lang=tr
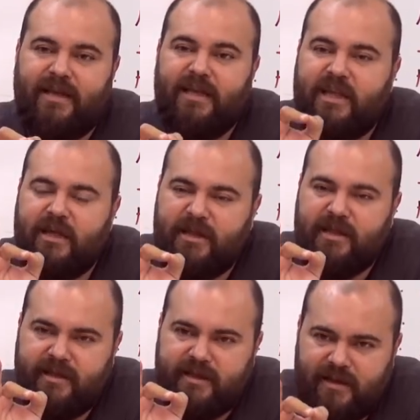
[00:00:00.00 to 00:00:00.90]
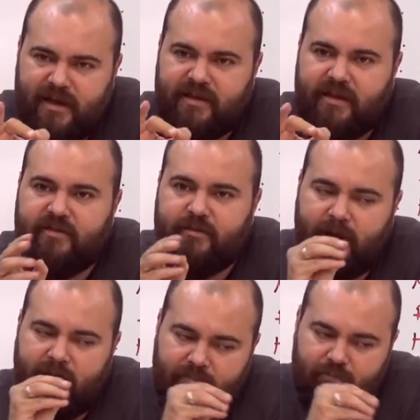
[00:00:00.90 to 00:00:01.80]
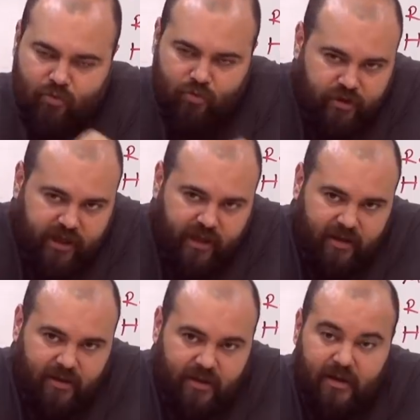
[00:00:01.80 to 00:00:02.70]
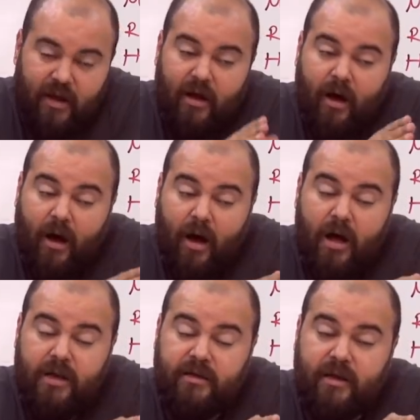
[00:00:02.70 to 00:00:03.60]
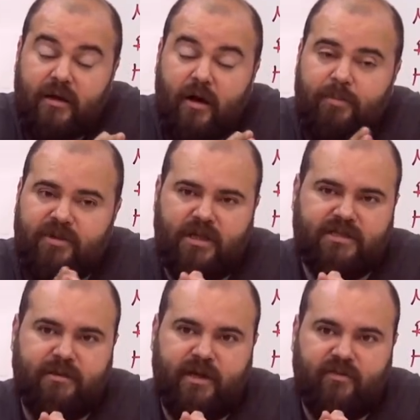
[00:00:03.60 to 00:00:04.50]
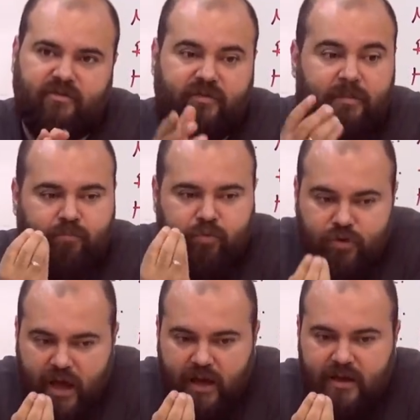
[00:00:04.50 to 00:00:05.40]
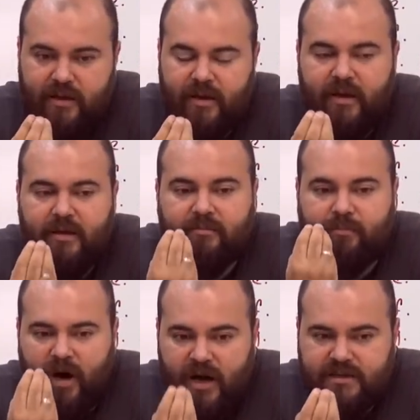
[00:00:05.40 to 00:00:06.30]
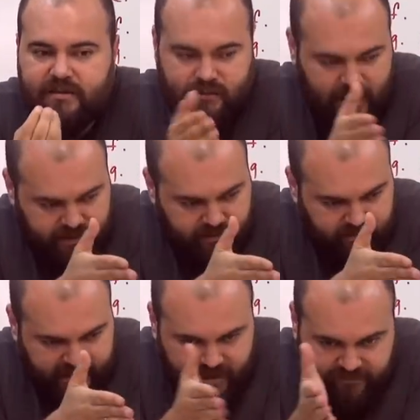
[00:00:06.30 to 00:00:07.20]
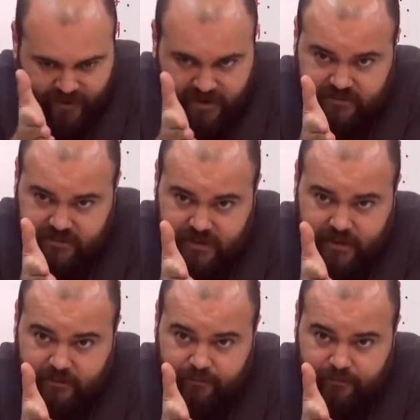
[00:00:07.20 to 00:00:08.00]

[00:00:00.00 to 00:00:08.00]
2000'li yıllardan itibaren bu ülke aniden kapitalizme geçti ve bu da bazı yani gelir farklılıkları